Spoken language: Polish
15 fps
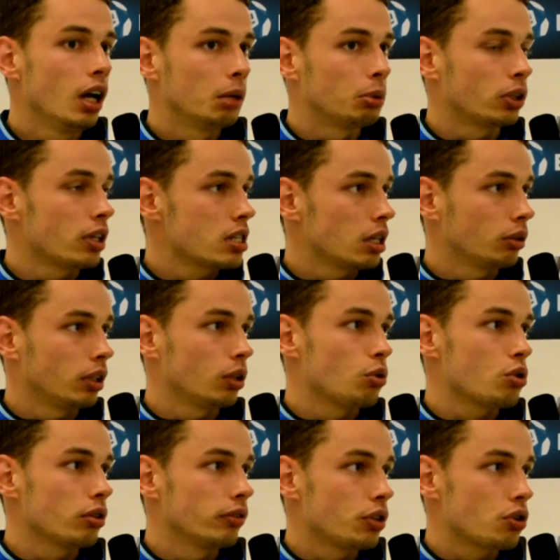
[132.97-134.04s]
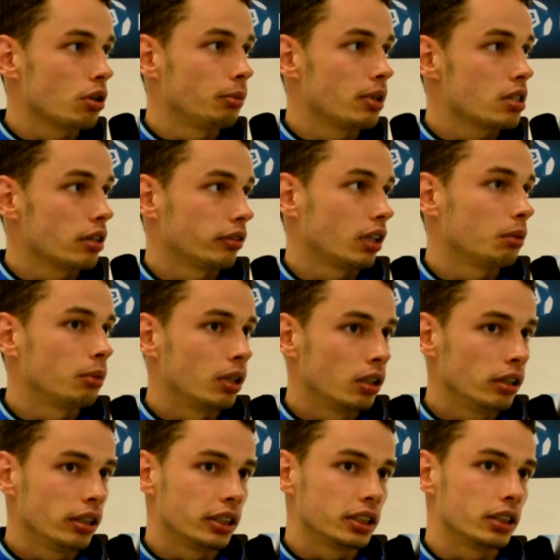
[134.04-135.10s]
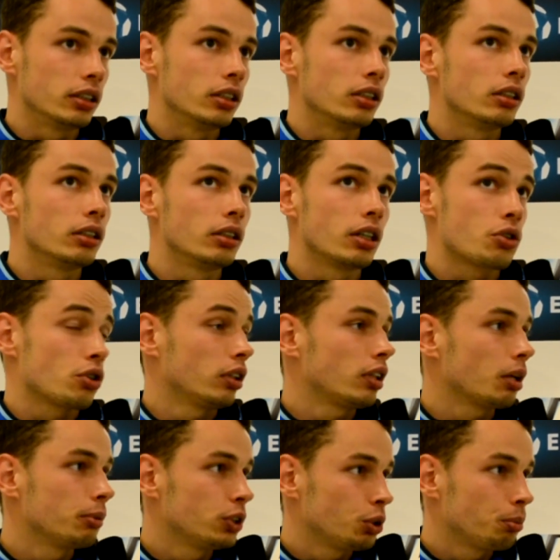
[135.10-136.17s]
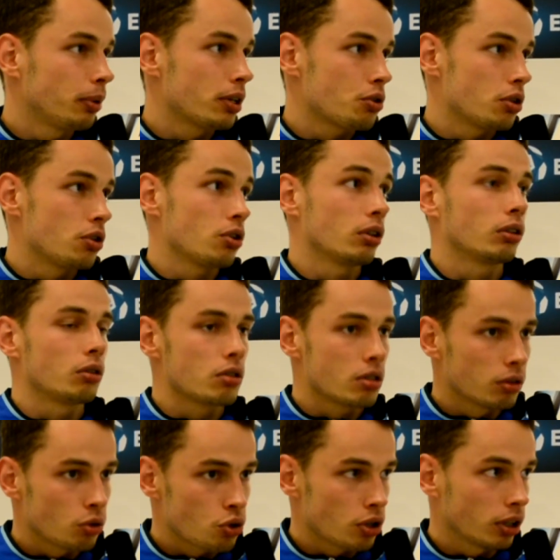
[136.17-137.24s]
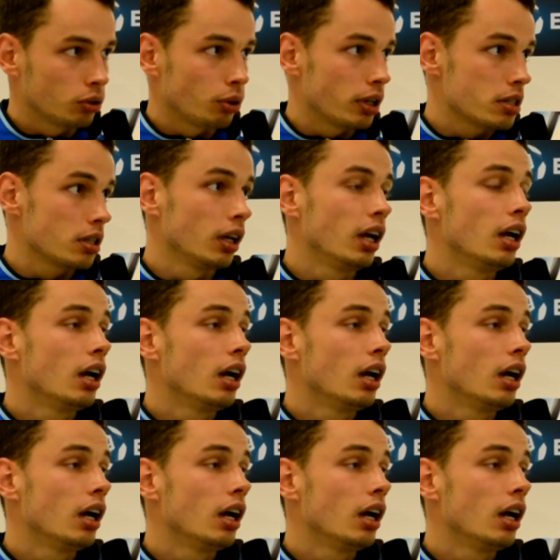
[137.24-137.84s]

potencjał na dużo wyższe miejsce w tabeli i jeżeli tak będziemy patrzeć, że to jest drużyna, która jest